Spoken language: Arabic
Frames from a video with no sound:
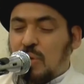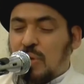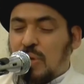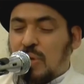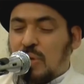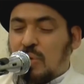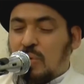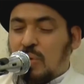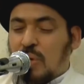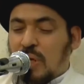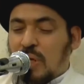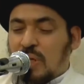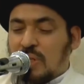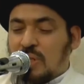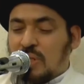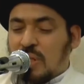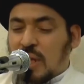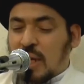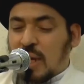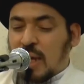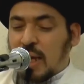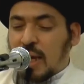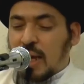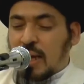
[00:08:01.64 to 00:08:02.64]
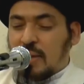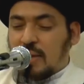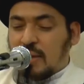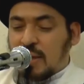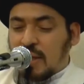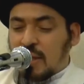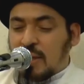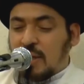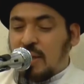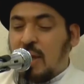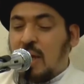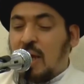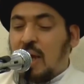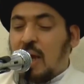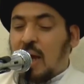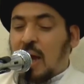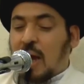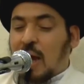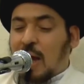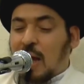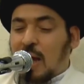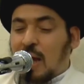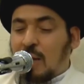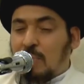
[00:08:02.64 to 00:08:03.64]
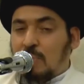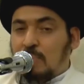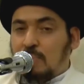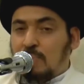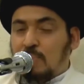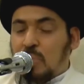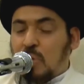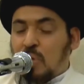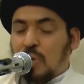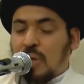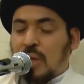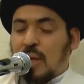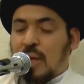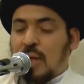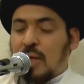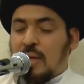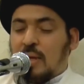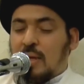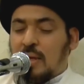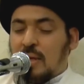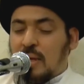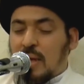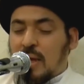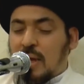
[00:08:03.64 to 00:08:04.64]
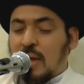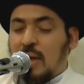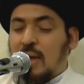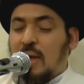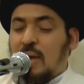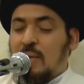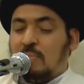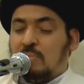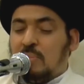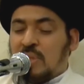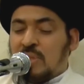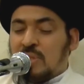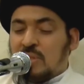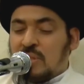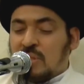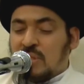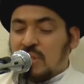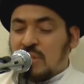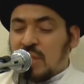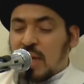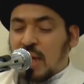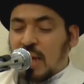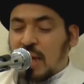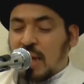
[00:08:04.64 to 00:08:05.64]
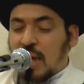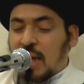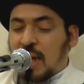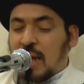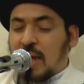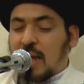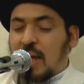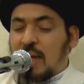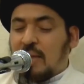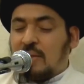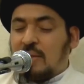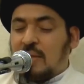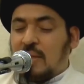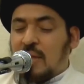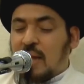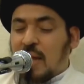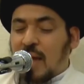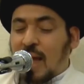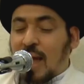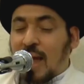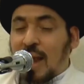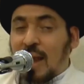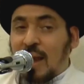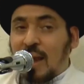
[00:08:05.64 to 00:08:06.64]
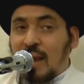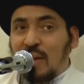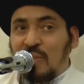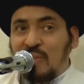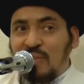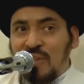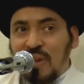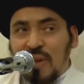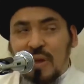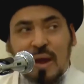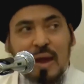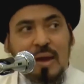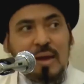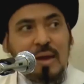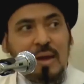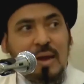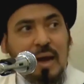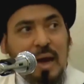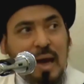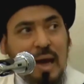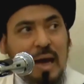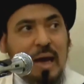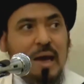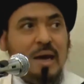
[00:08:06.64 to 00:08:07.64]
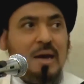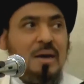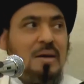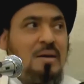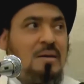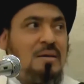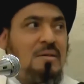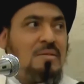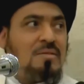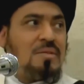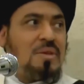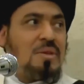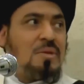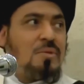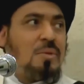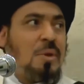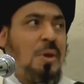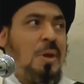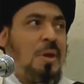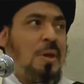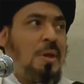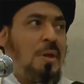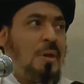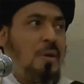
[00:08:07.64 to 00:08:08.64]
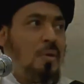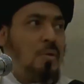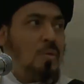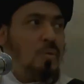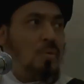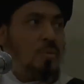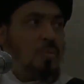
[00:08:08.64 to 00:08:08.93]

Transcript: كل صلاه احب الي من صلاه الف ركعه في كل يوم